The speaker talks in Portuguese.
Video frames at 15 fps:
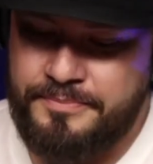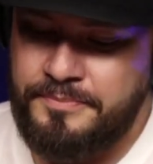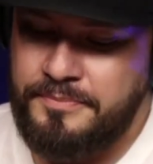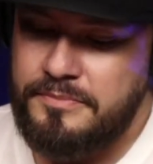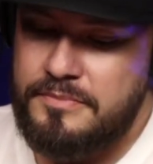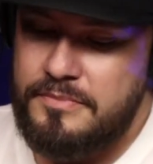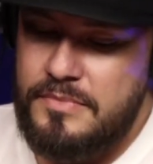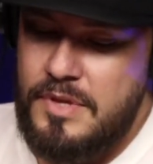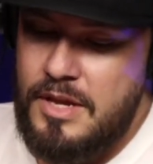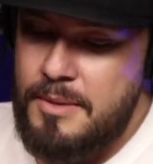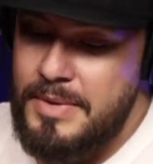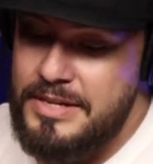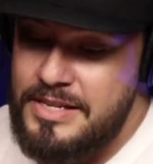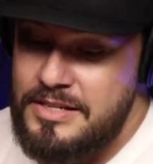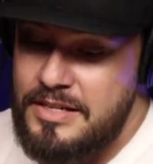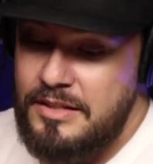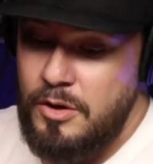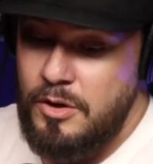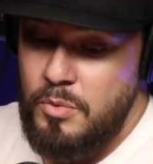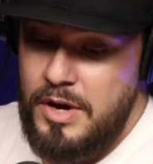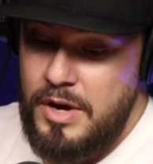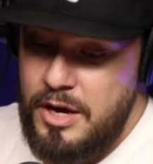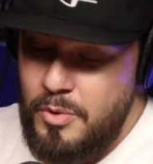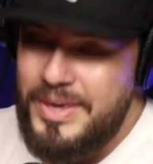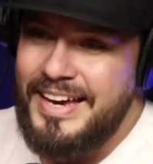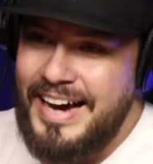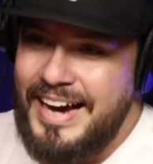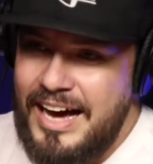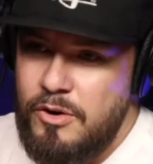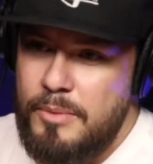Sim. Mas assim, então eu
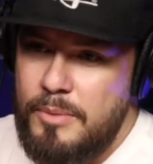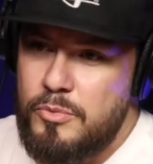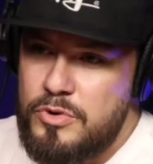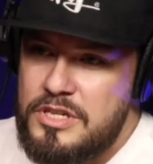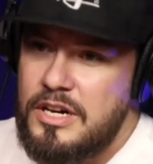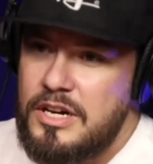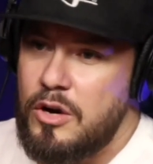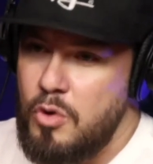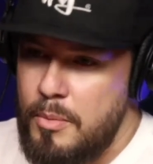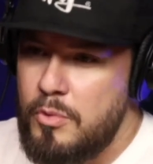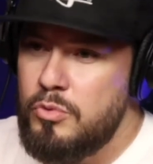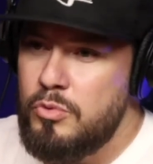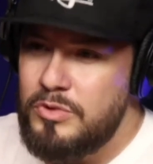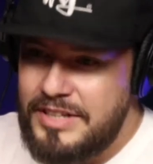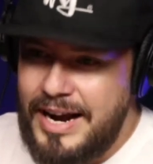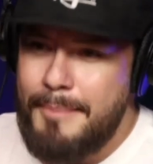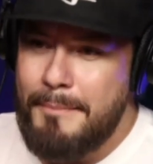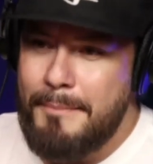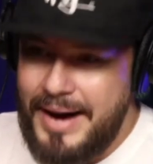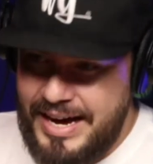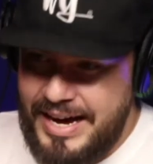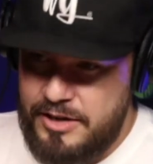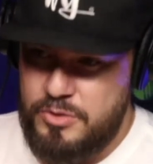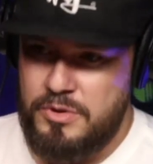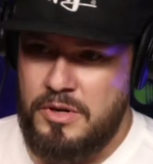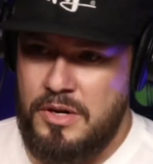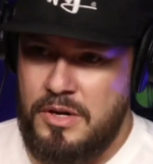encaro a música como um trabalho.